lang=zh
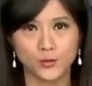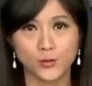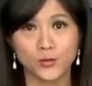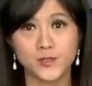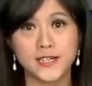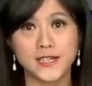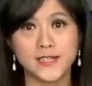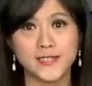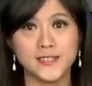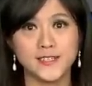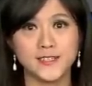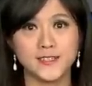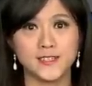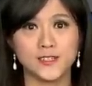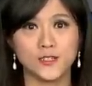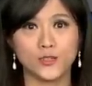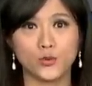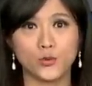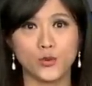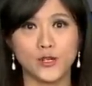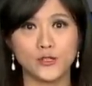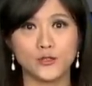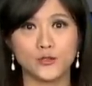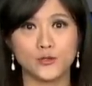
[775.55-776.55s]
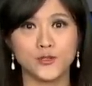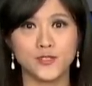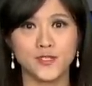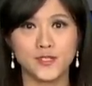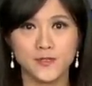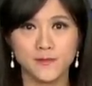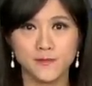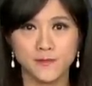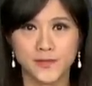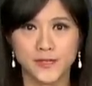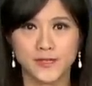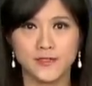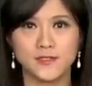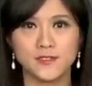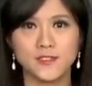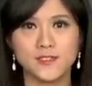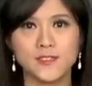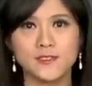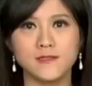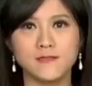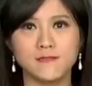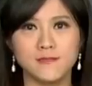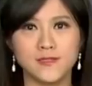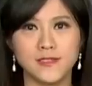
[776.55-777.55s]
多家业者端出新品，
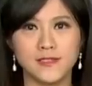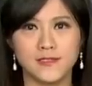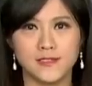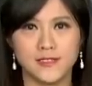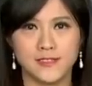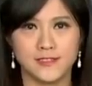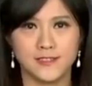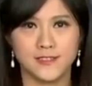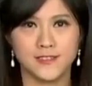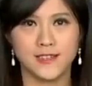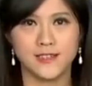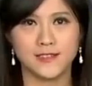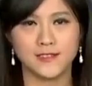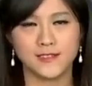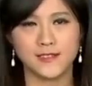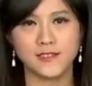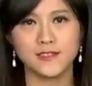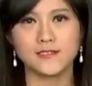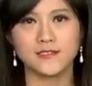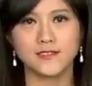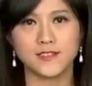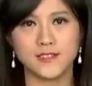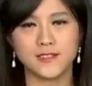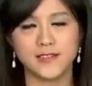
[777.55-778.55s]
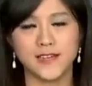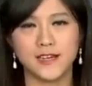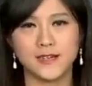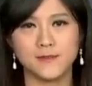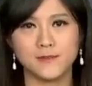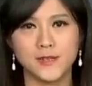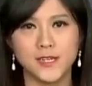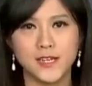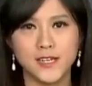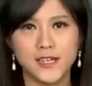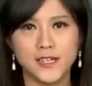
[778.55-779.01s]
正面迎战特斯拉，